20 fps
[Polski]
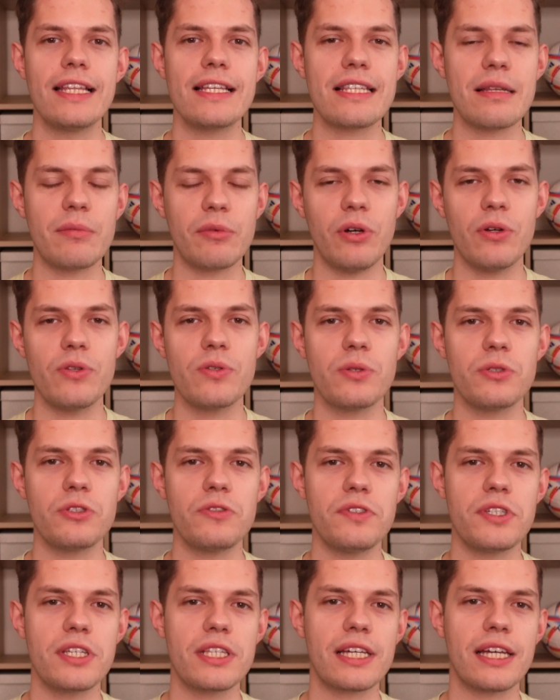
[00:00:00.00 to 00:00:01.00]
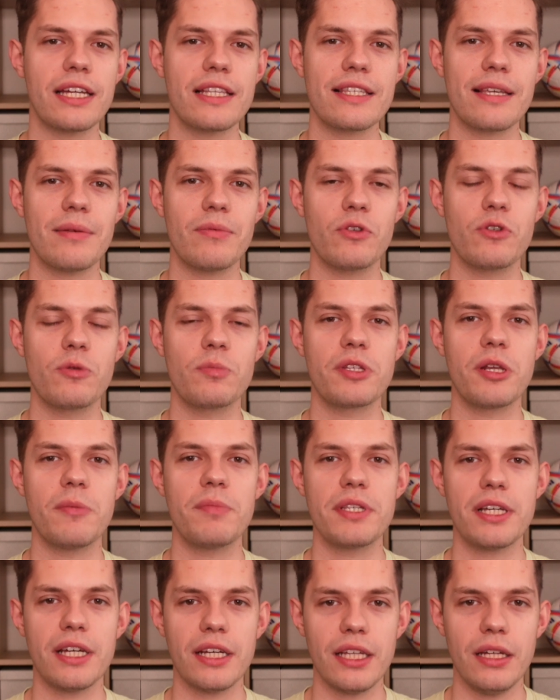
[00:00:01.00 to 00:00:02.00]
Na samym końcu oczywiście zachęcam do
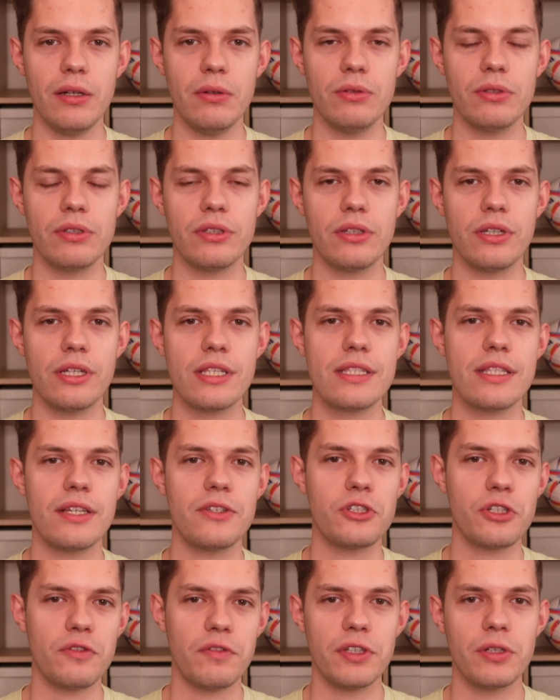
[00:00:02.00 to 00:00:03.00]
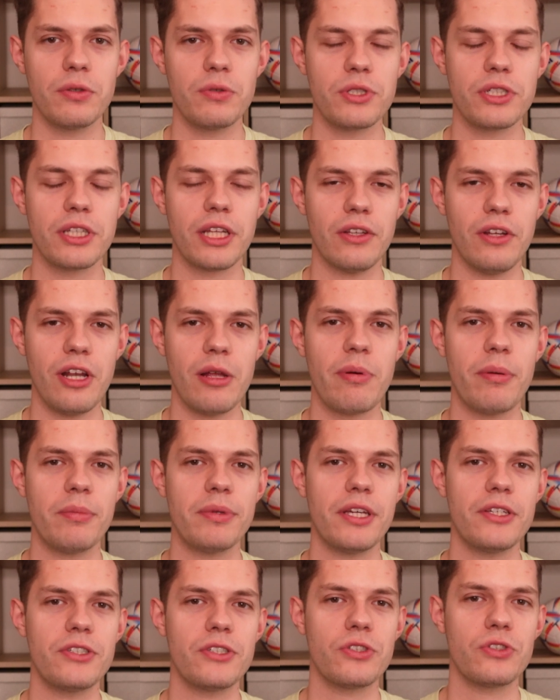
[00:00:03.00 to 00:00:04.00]
subskrypcji kanału, to jest ten czerwony guzik na dole.
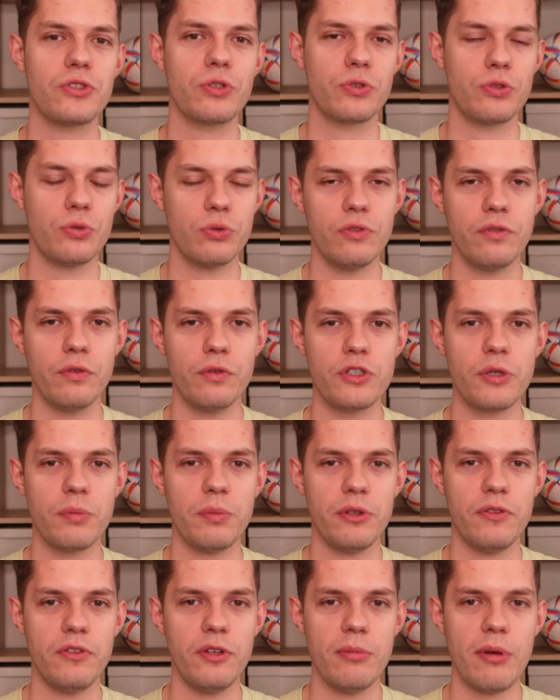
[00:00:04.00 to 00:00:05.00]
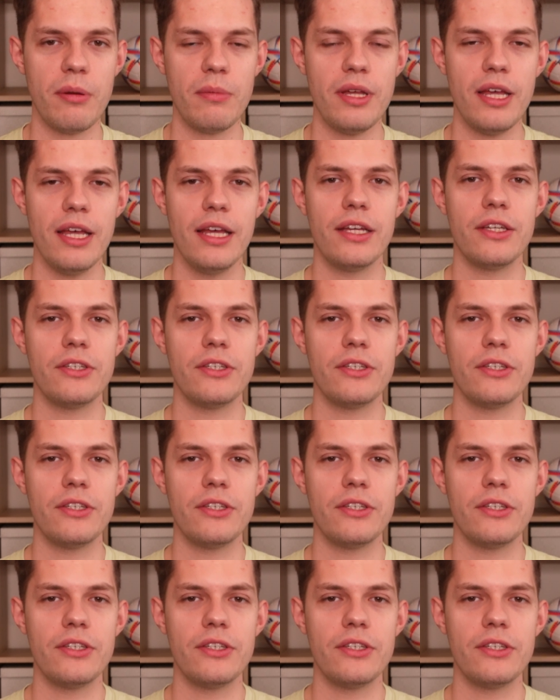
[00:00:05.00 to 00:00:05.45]
Pamiętajcie też o kciuku w górze pod filmem.